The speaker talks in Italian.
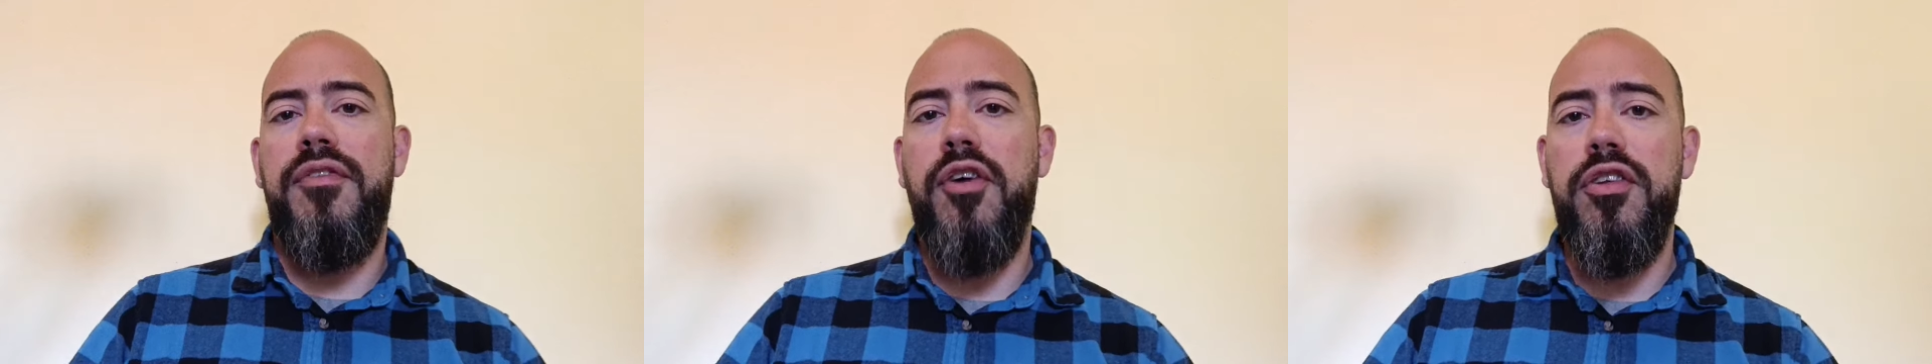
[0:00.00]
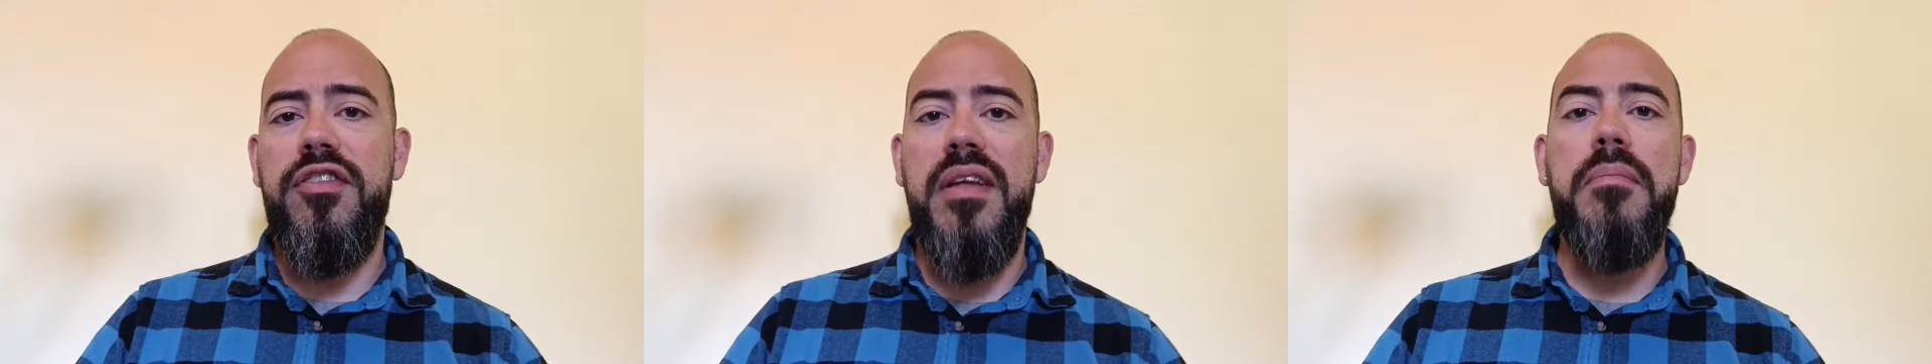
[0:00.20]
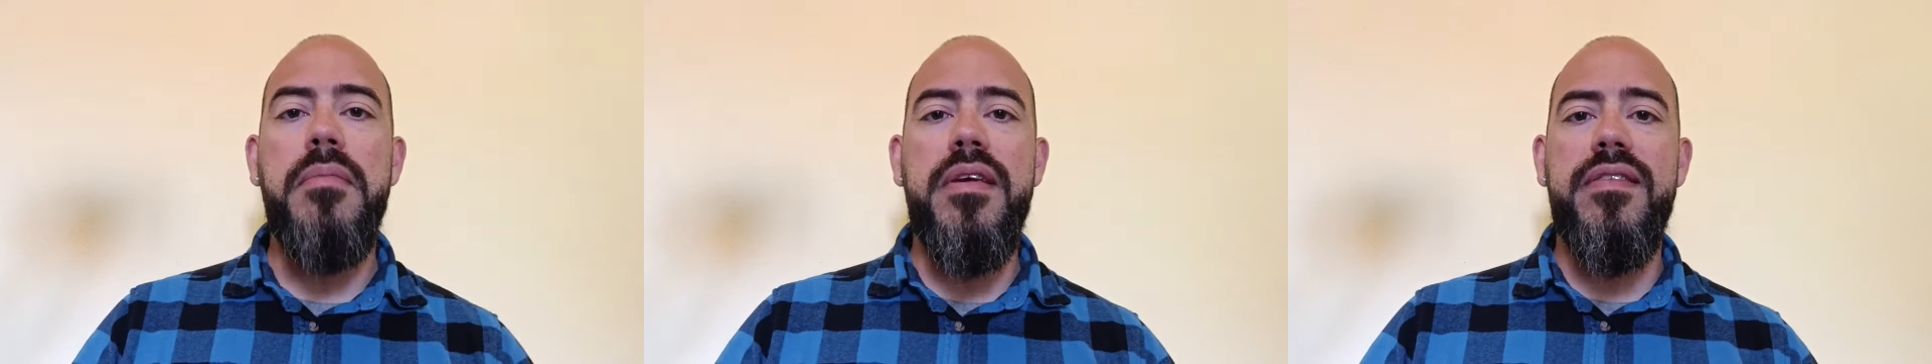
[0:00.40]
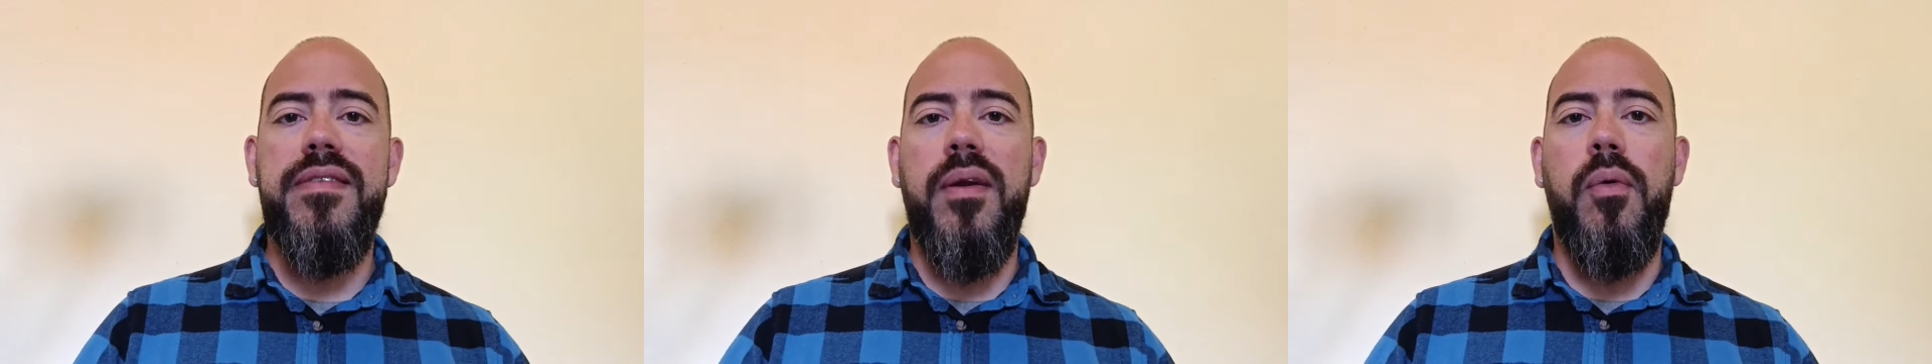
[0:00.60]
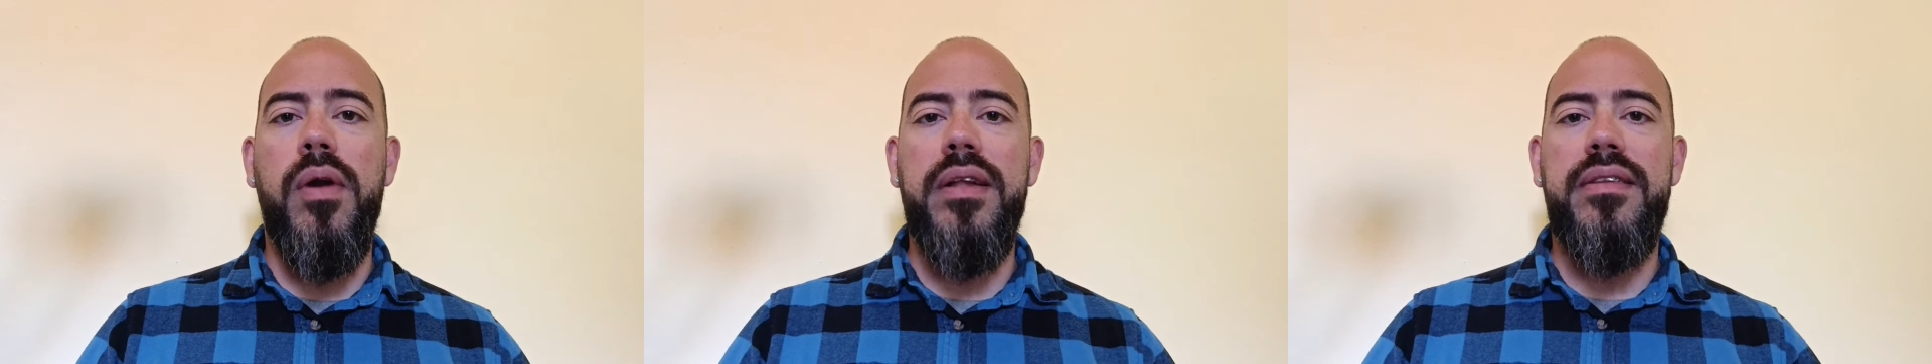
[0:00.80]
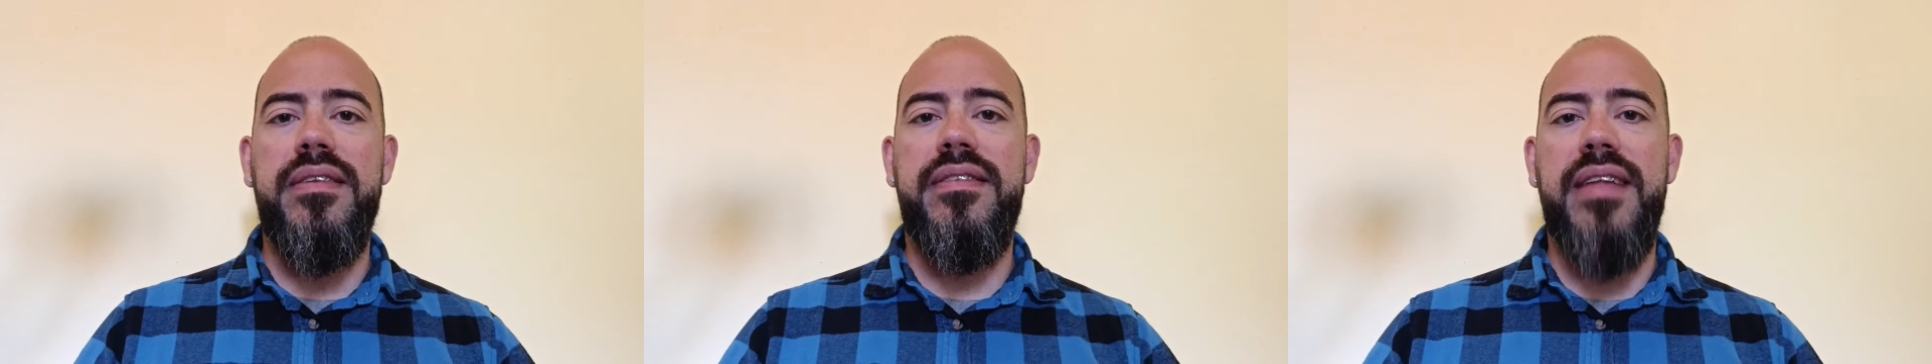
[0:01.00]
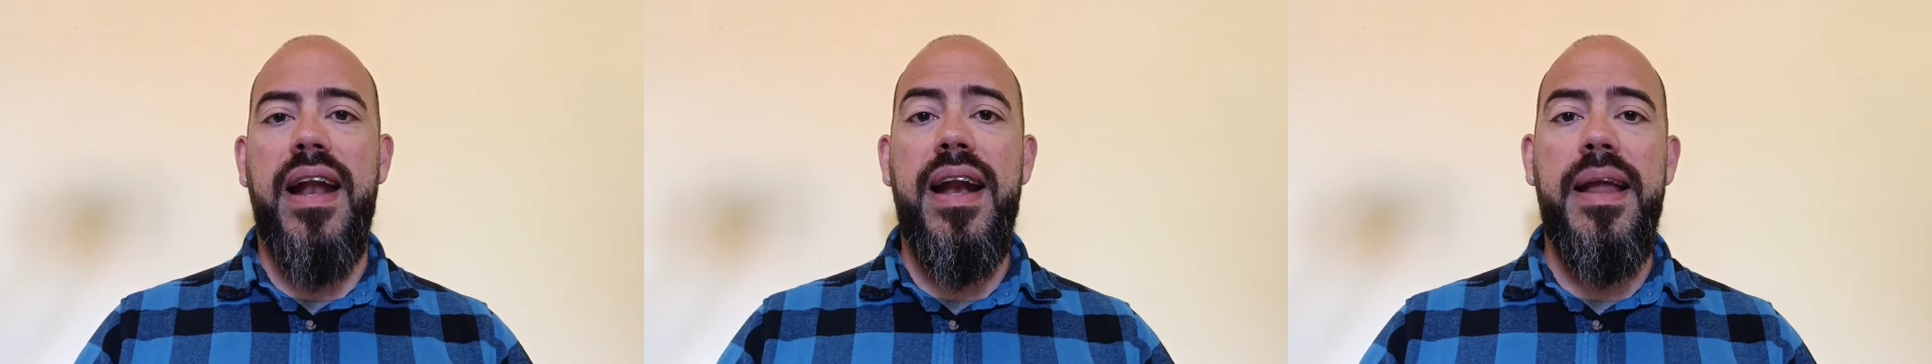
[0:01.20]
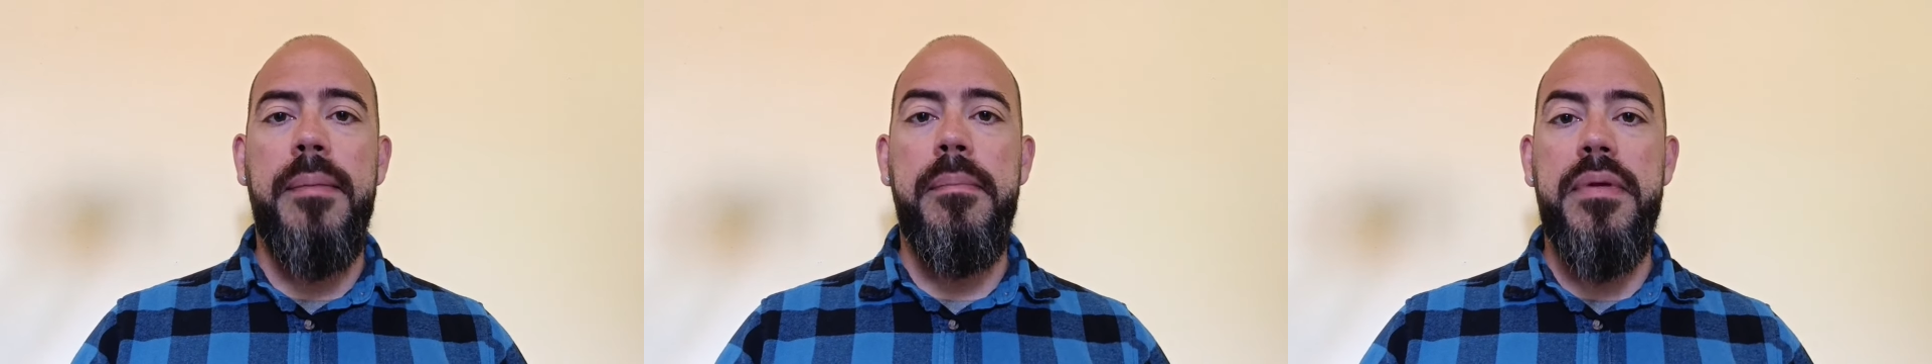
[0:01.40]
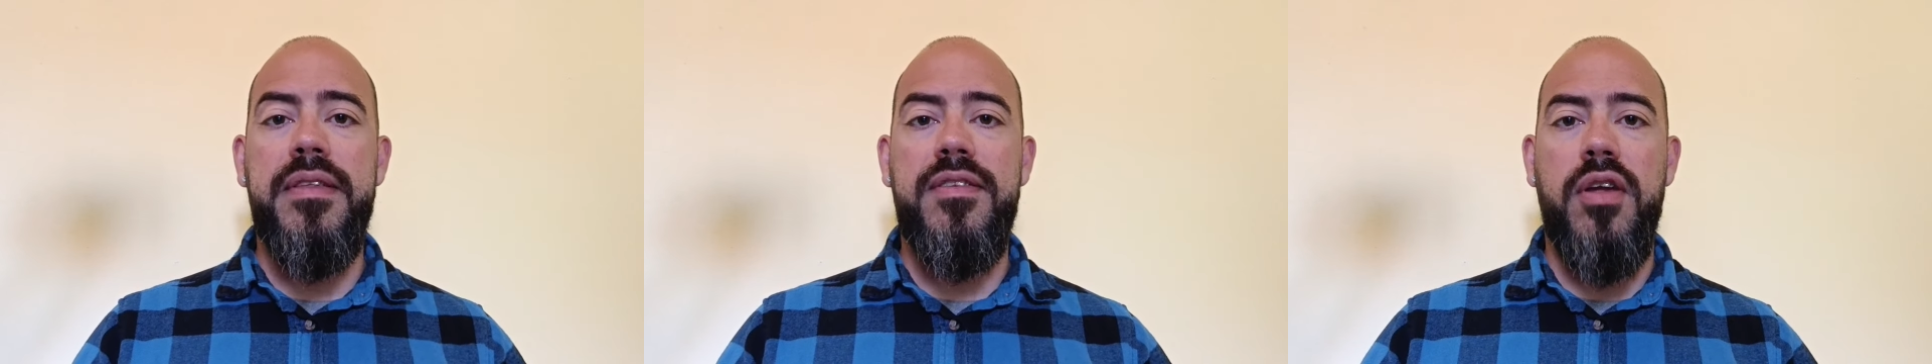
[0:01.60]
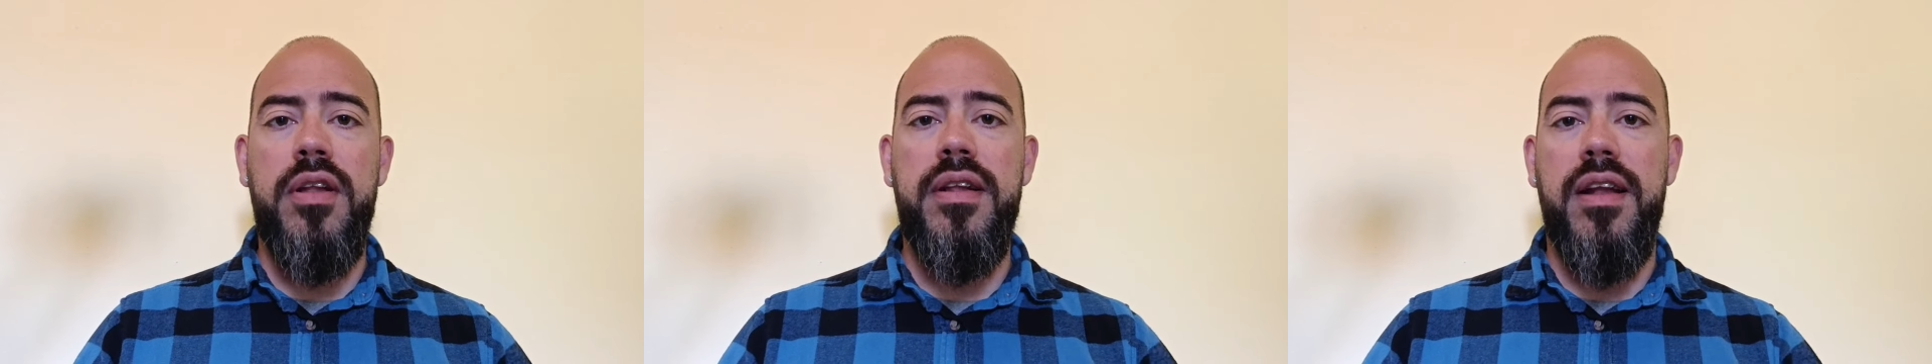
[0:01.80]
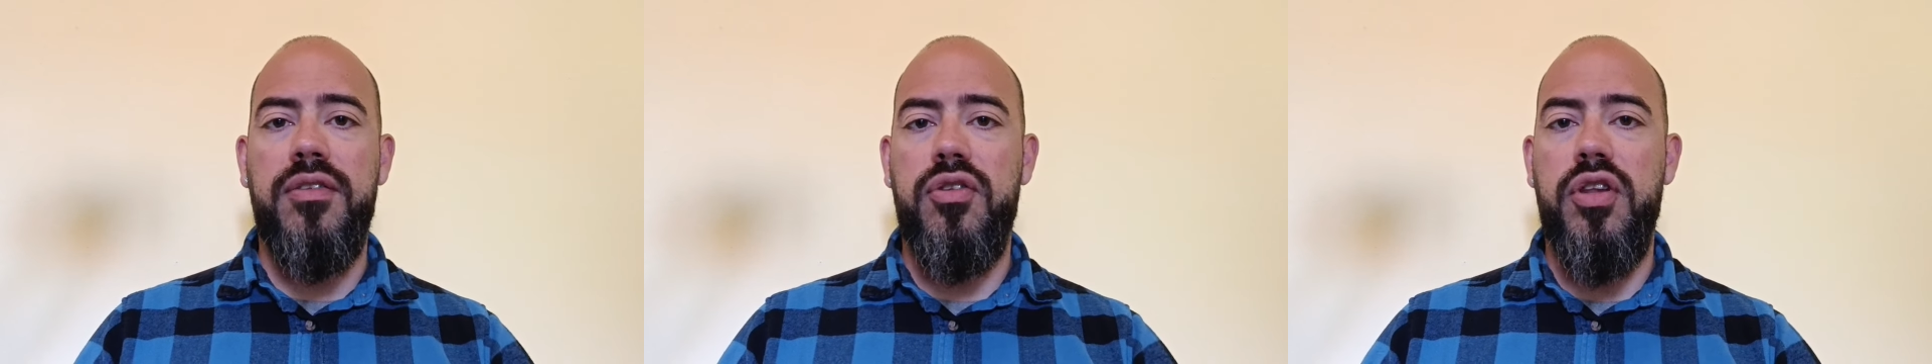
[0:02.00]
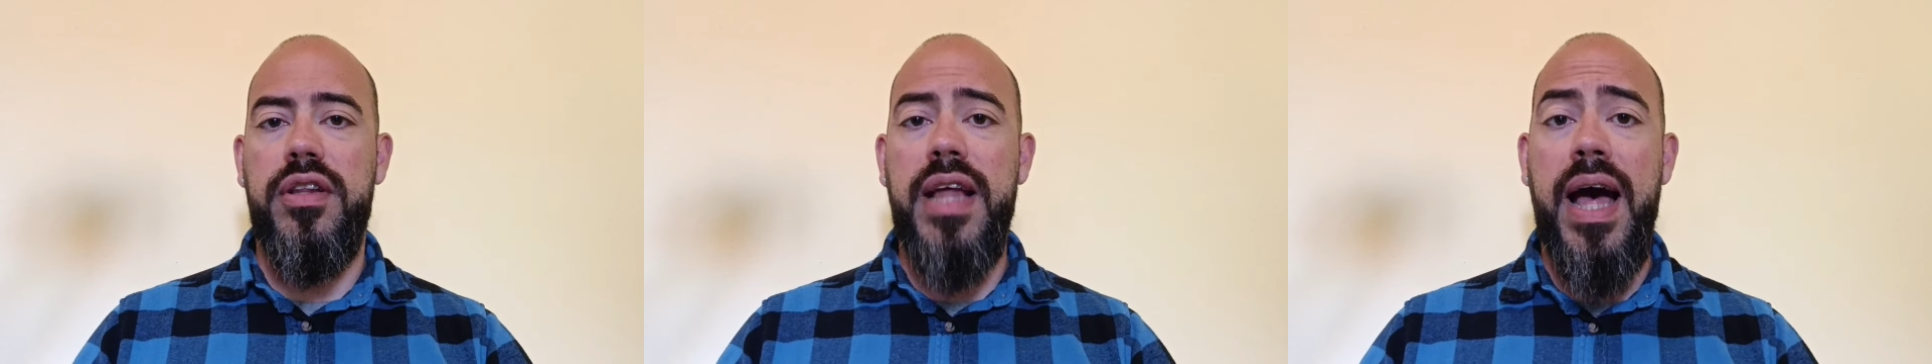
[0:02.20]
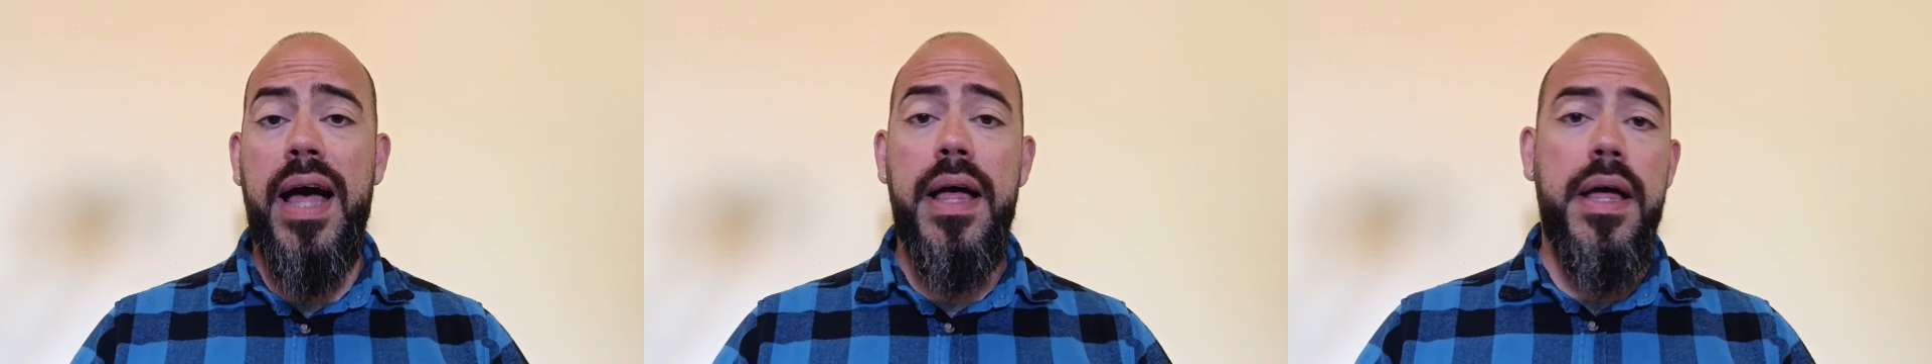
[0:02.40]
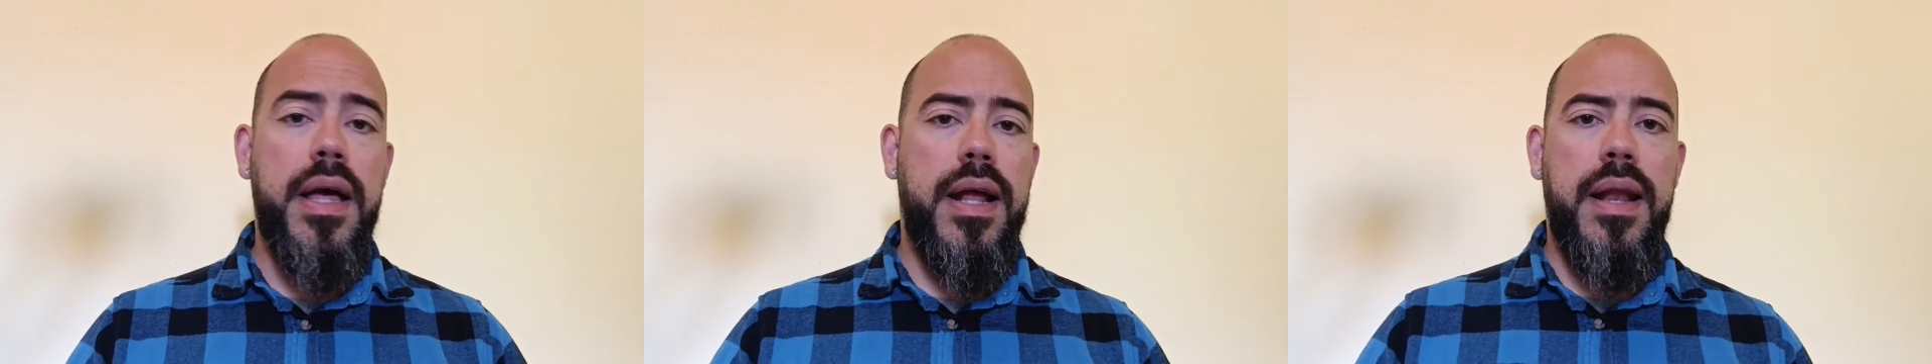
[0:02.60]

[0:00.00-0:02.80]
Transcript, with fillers: forse il mister vuole testare le ambizioni della società.